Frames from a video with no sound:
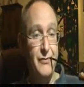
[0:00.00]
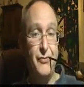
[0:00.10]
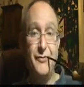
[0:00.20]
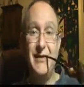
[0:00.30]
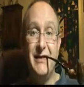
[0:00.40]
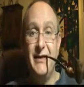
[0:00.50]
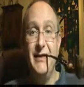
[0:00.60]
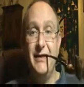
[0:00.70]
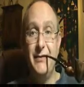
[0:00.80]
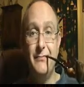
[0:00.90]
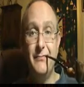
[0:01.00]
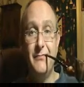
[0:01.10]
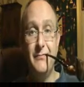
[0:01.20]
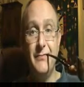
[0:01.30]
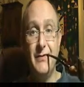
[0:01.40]
rumhantieren,
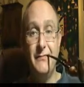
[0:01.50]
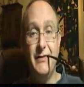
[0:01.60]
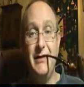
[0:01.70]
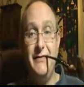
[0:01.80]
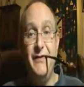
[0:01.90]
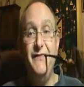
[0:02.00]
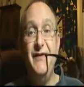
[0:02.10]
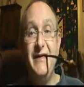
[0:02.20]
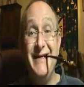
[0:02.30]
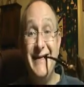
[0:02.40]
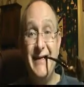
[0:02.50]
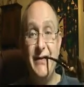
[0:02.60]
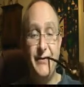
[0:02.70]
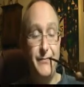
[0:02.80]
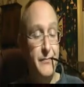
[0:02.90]
weil sie wiegen
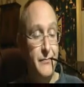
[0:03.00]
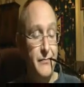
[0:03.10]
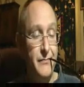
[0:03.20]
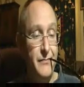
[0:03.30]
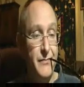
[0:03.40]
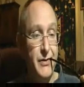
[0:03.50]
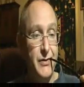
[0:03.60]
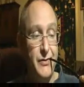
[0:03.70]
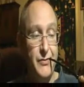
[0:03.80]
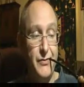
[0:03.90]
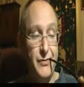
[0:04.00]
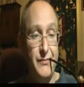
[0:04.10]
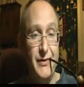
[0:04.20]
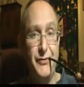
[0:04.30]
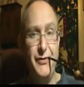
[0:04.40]
nichts
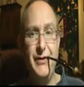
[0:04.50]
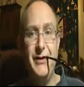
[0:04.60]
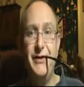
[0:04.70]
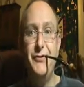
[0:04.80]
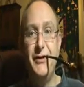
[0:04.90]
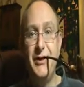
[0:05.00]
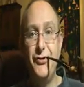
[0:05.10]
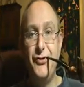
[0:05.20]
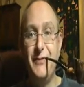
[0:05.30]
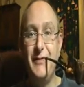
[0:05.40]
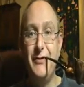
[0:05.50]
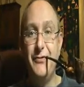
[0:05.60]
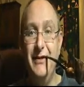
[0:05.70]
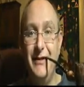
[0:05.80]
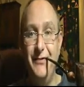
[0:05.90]
und man könnte theoretisch damit
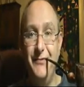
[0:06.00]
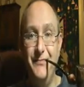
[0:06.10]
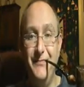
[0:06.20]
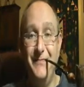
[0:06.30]
auch lesen.